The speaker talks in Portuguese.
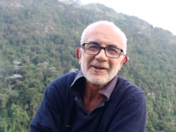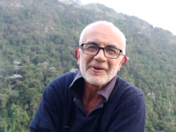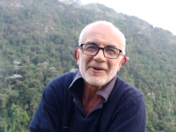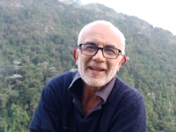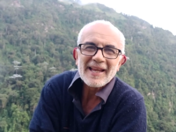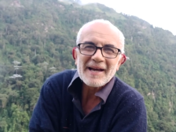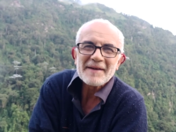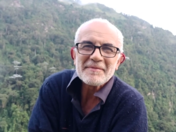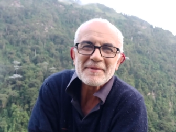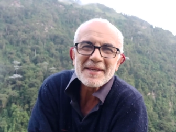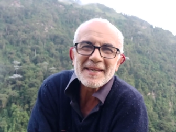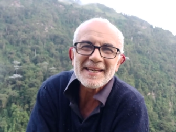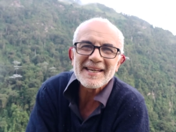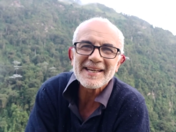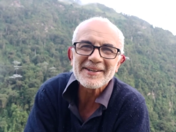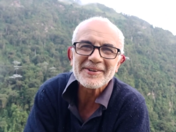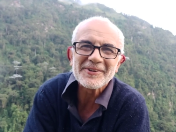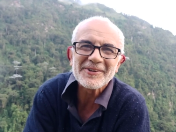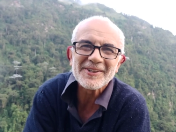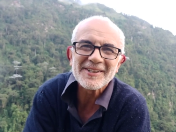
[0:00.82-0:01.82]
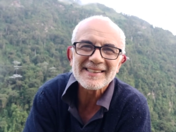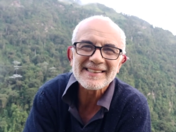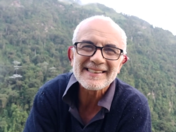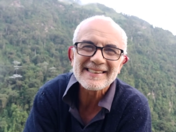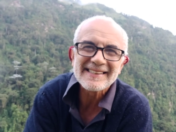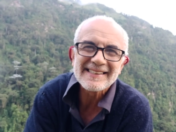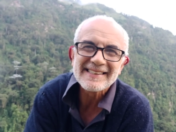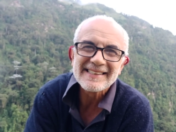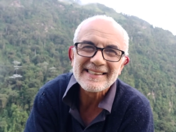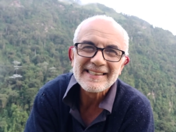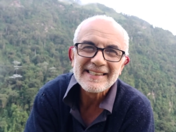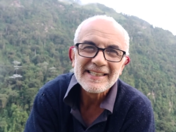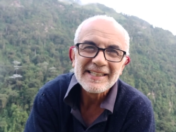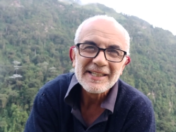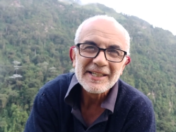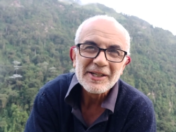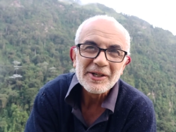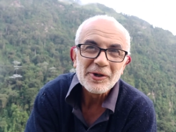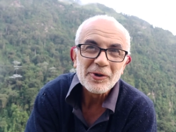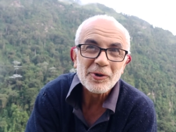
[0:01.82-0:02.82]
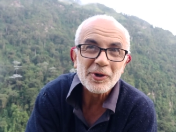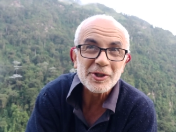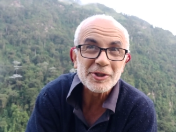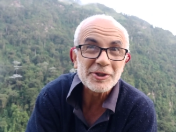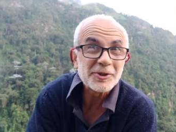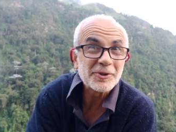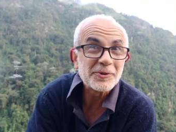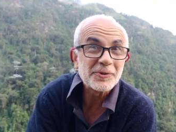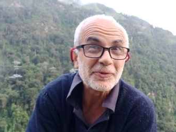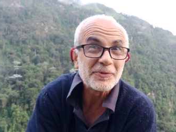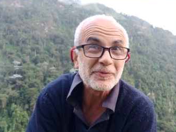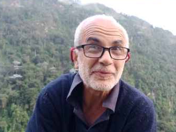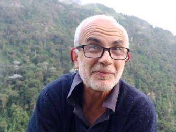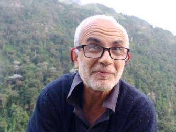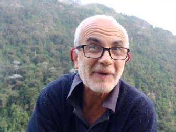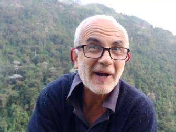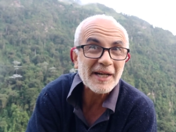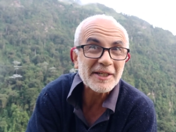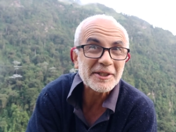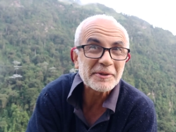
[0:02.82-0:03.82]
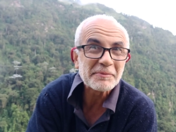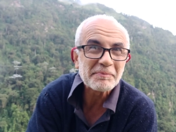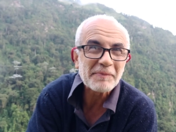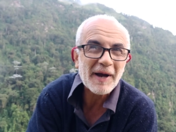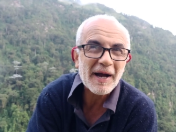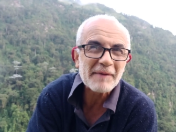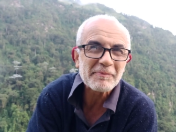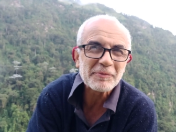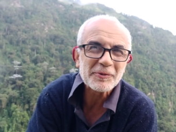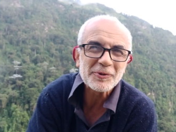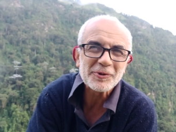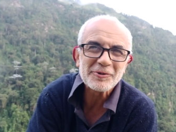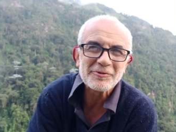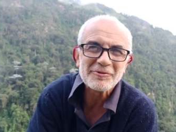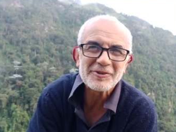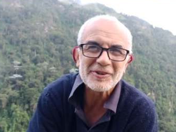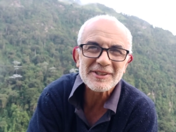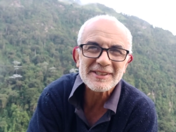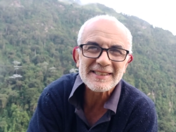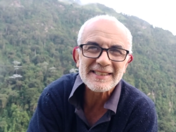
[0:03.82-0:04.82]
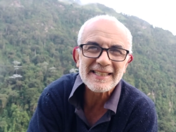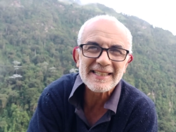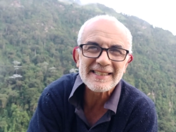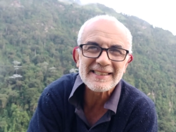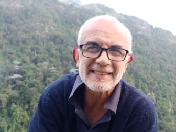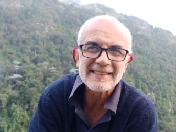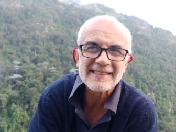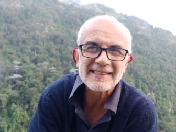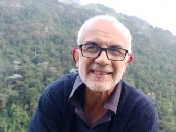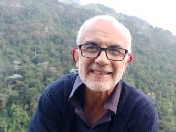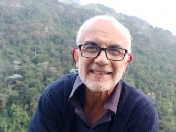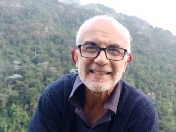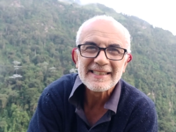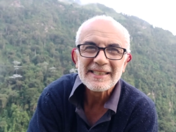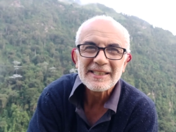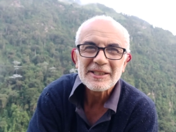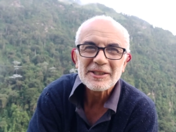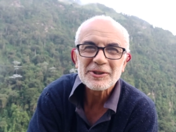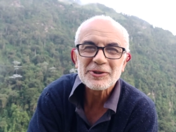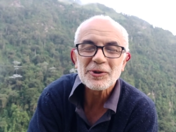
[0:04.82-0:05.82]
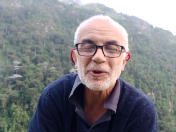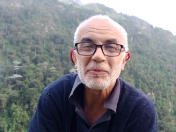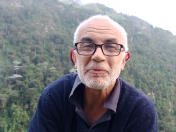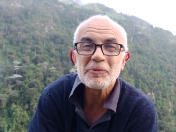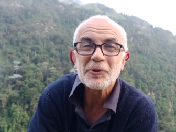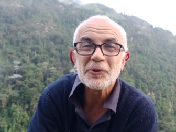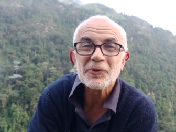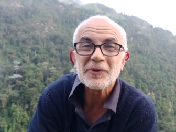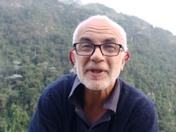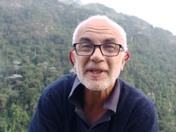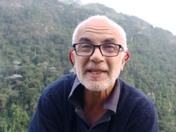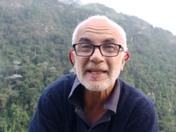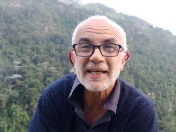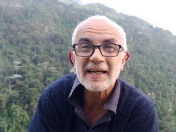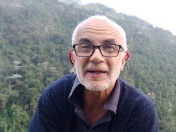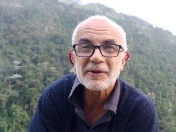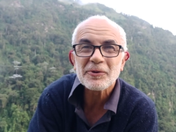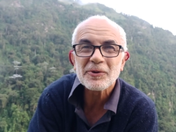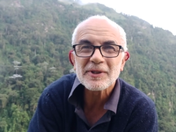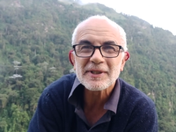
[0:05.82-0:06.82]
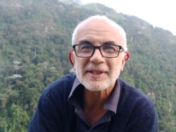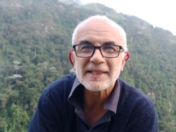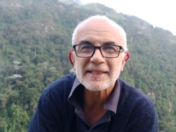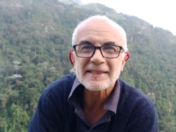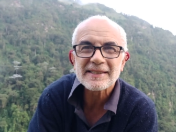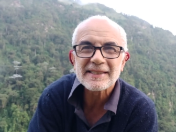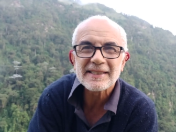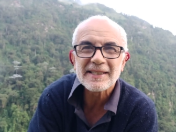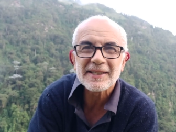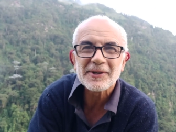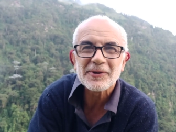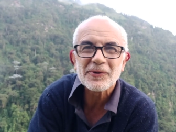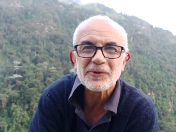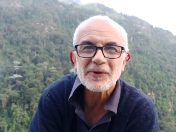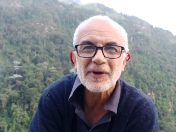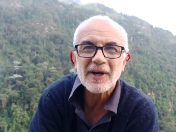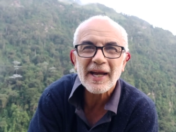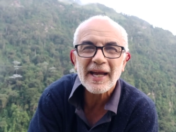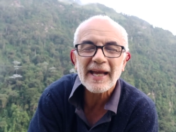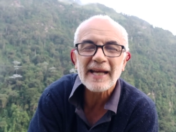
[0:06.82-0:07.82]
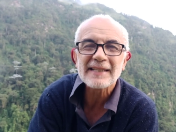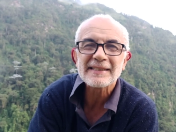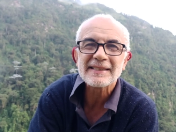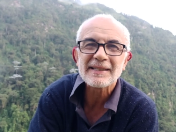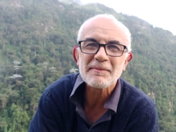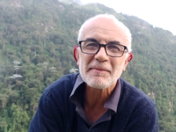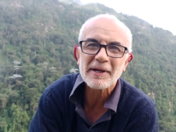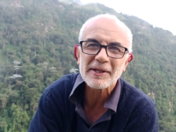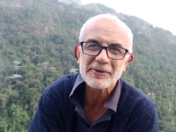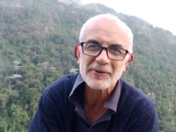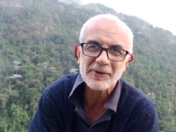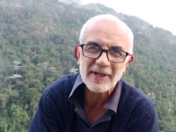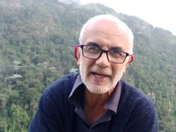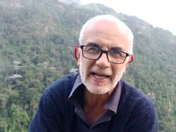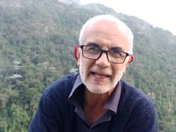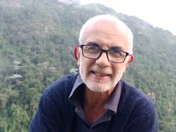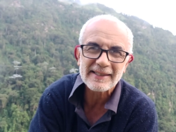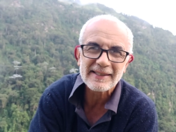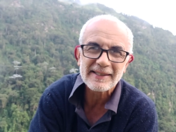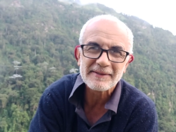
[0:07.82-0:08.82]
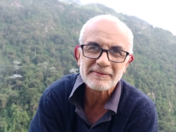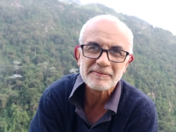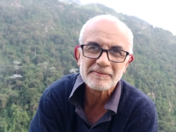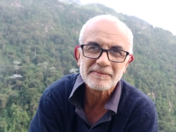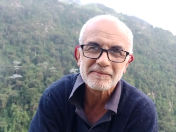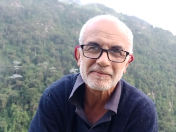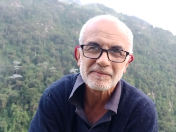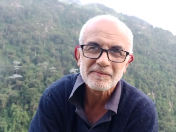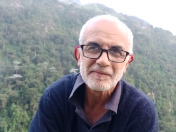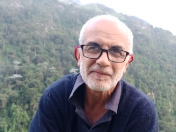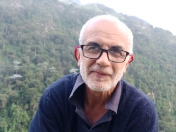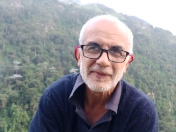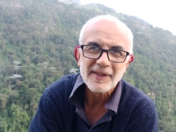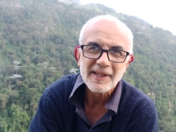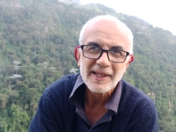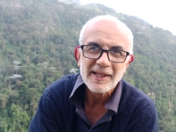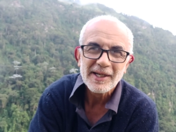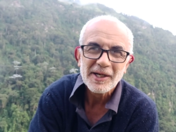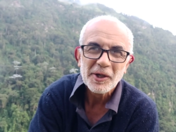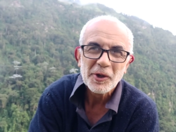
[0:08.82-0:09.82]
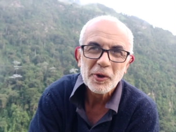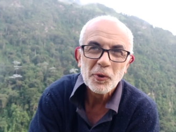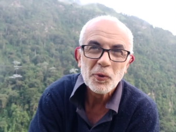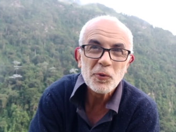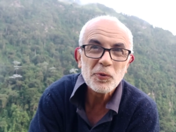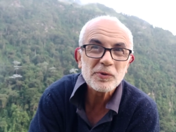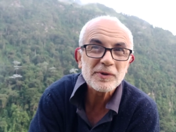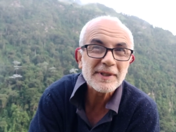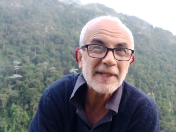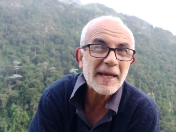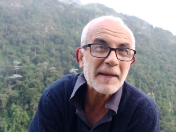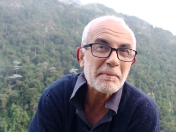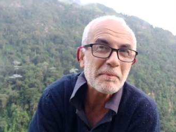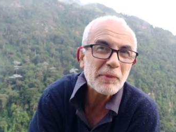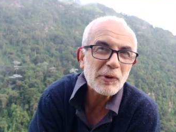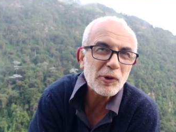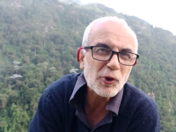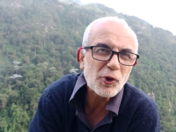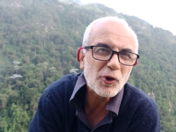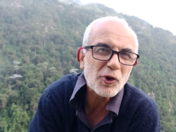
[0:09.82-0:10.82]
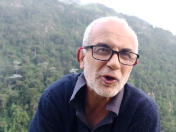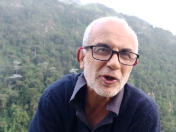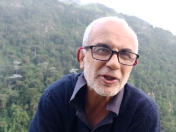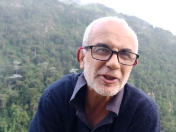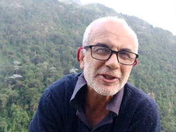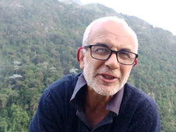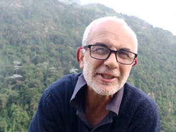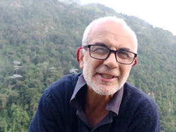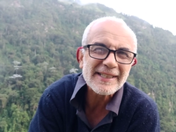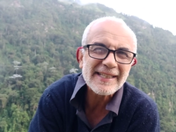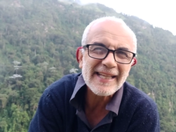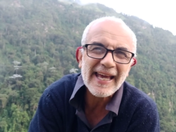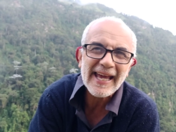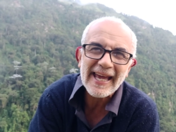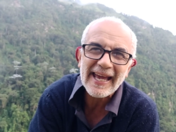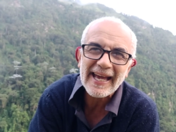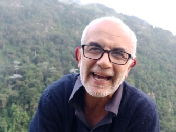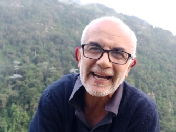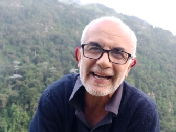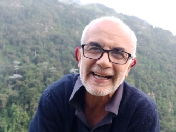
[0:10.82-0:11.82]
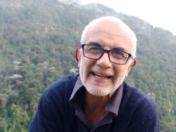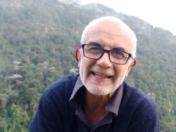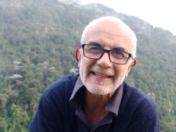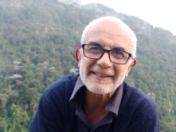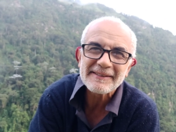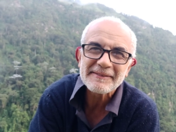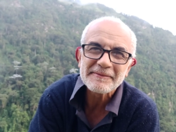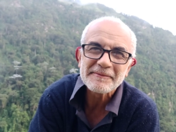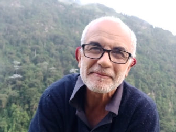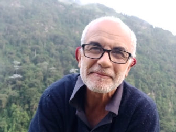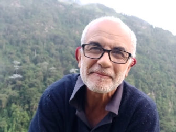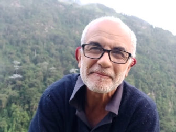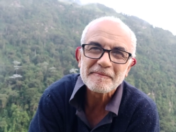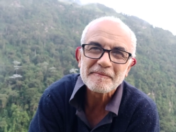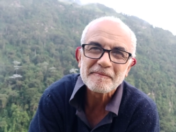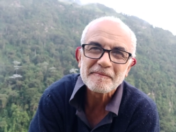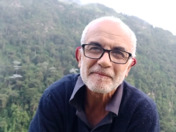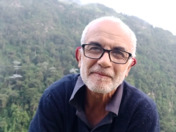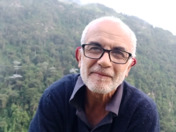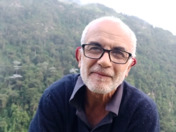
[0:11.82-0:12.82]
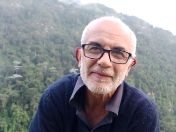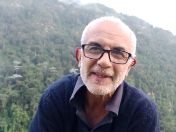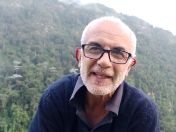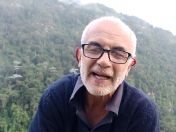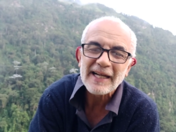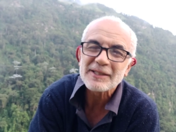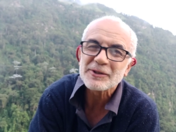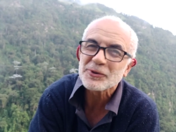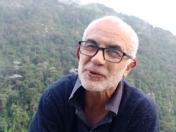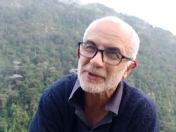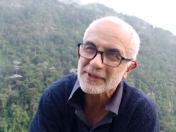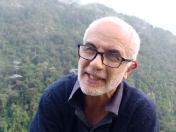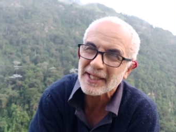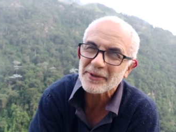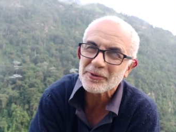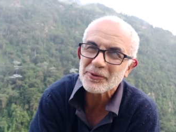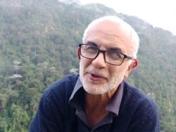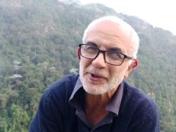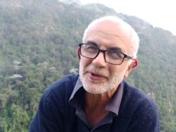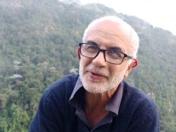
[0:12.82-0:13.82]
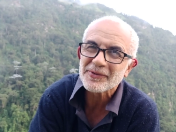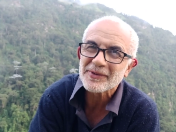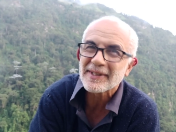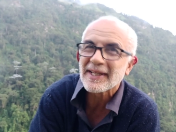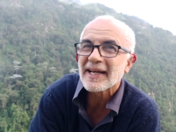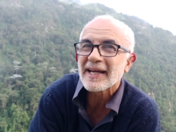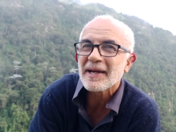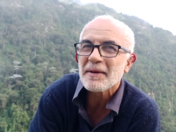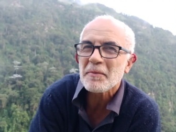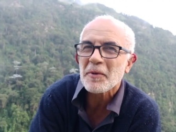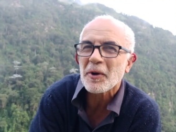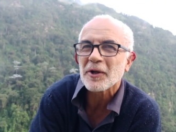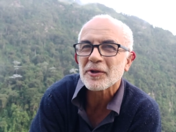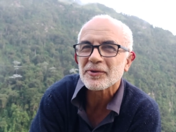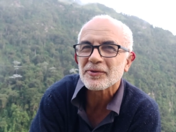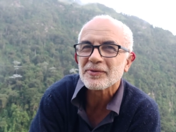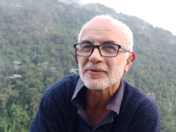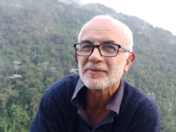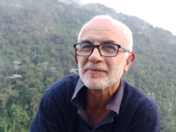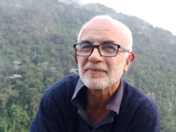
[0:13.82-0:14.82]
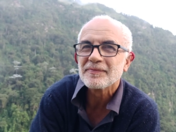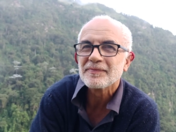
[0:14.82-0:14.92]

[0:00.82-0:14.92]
Olá, amigos! Hoje um bate-papo com vocês sobre o que aconteceu essa madrugada. Um temblor de terra assustador, um terremoto.